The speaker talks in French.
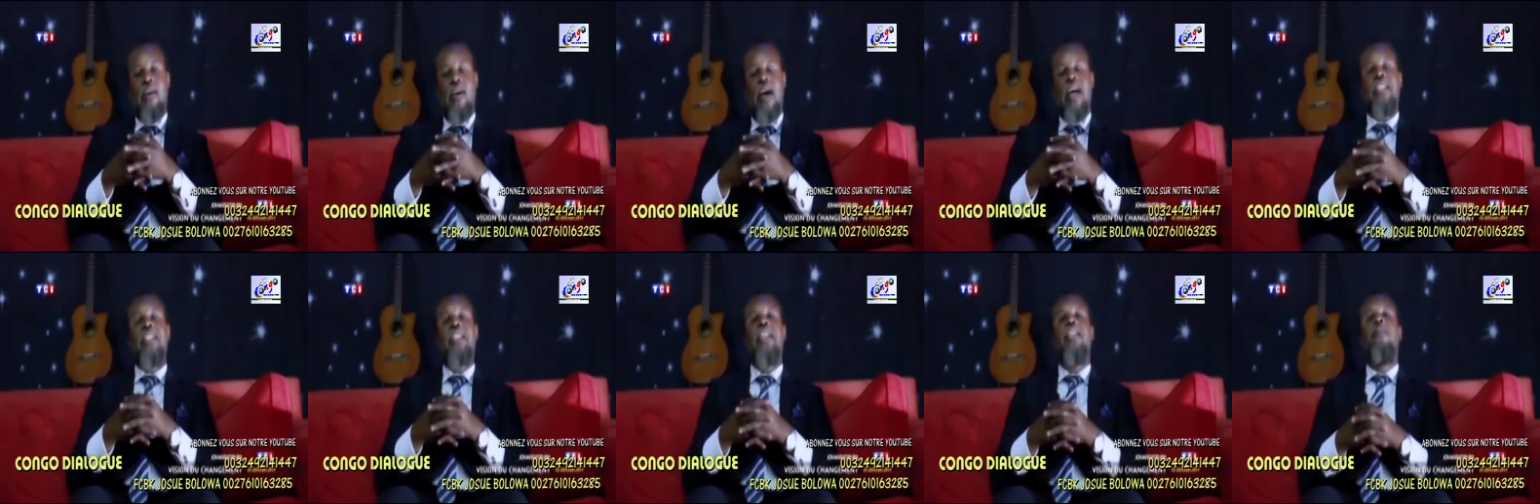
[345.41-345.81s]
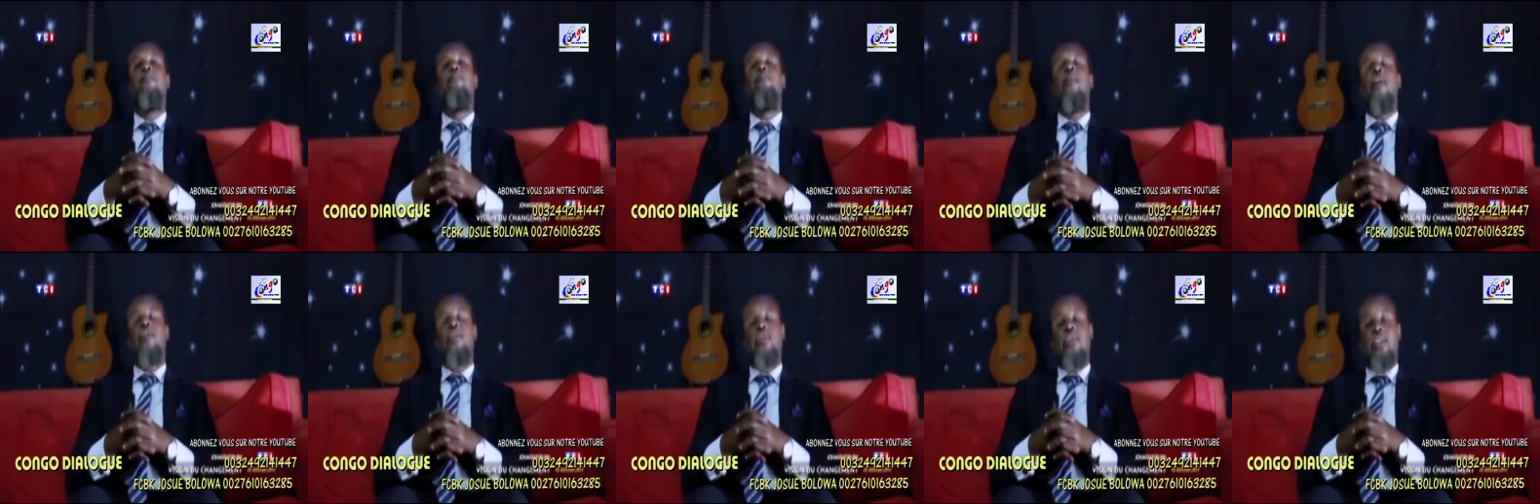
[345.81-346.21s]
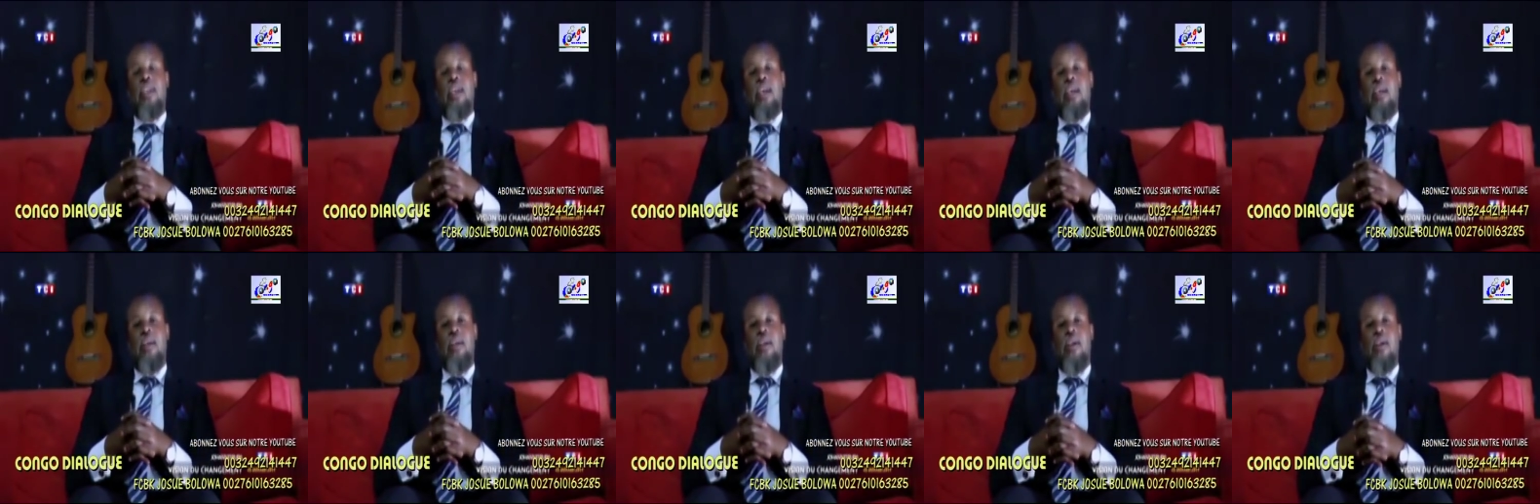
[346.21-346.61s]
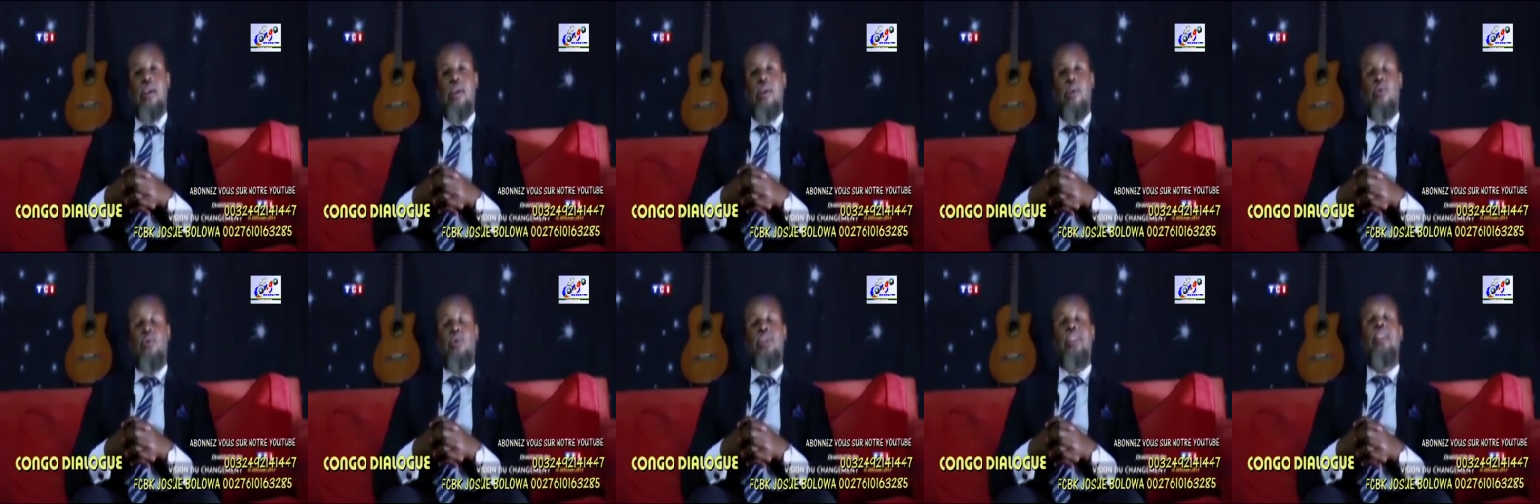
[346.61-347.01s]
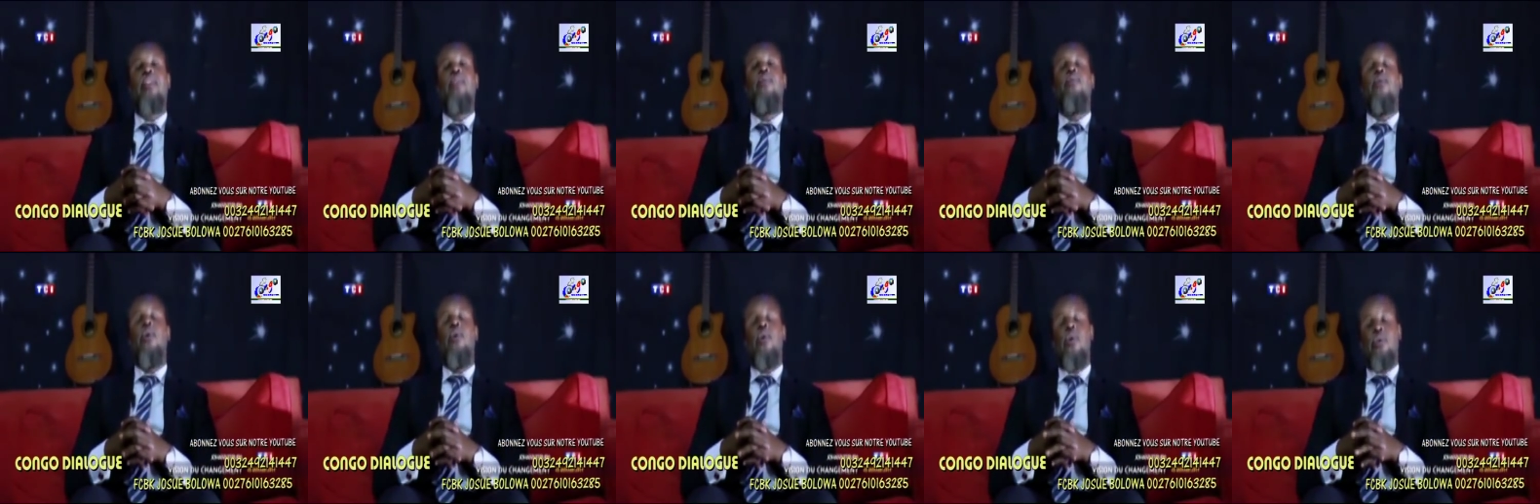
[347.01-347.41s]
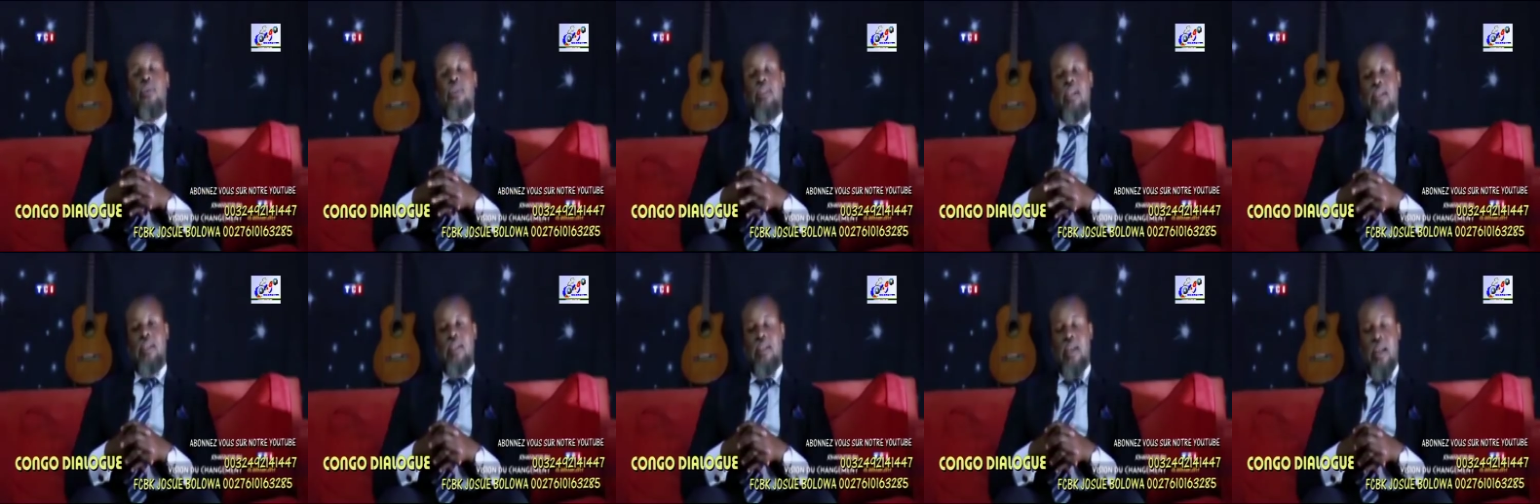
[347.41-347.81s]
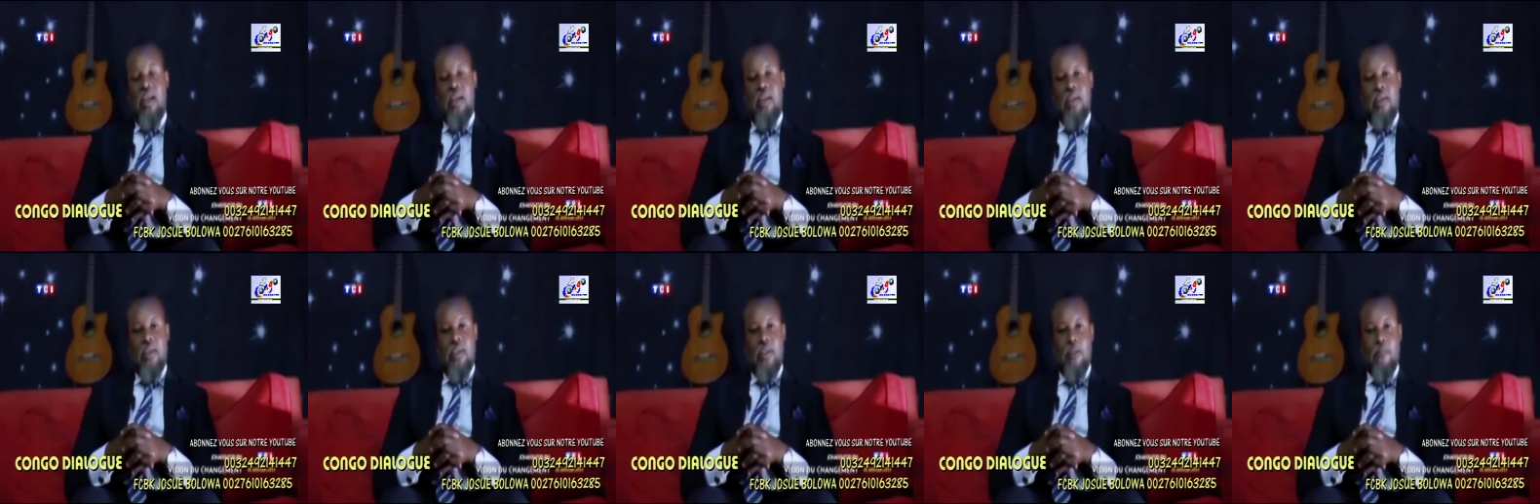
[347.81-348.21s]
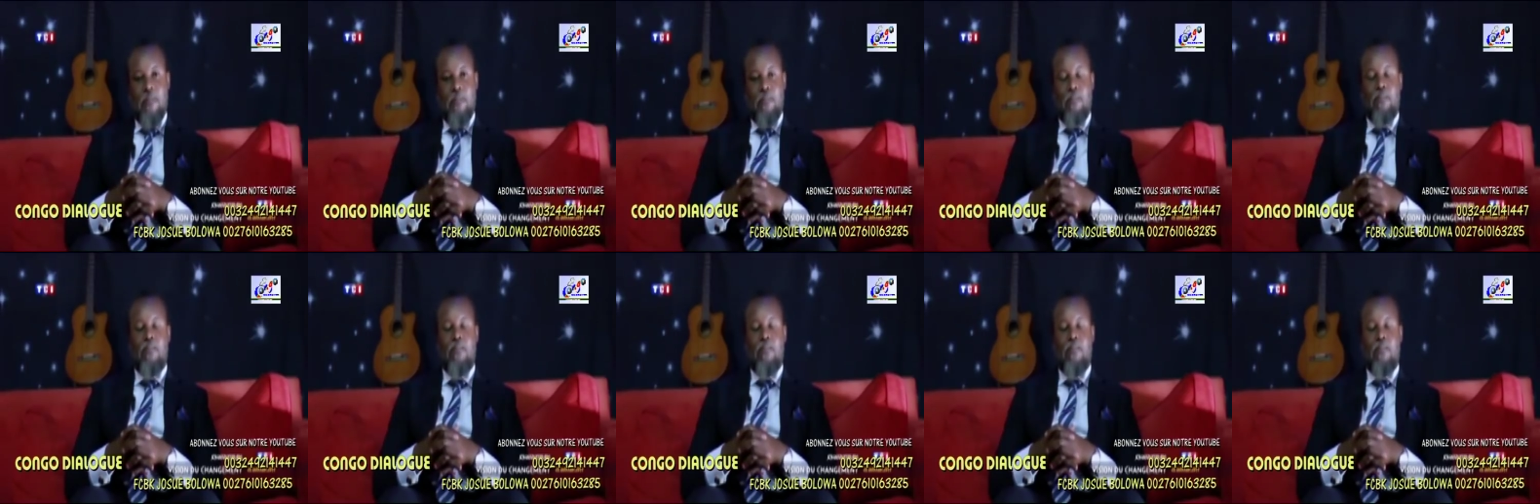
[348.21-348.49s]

à cette pensée ou cette volonté céleste.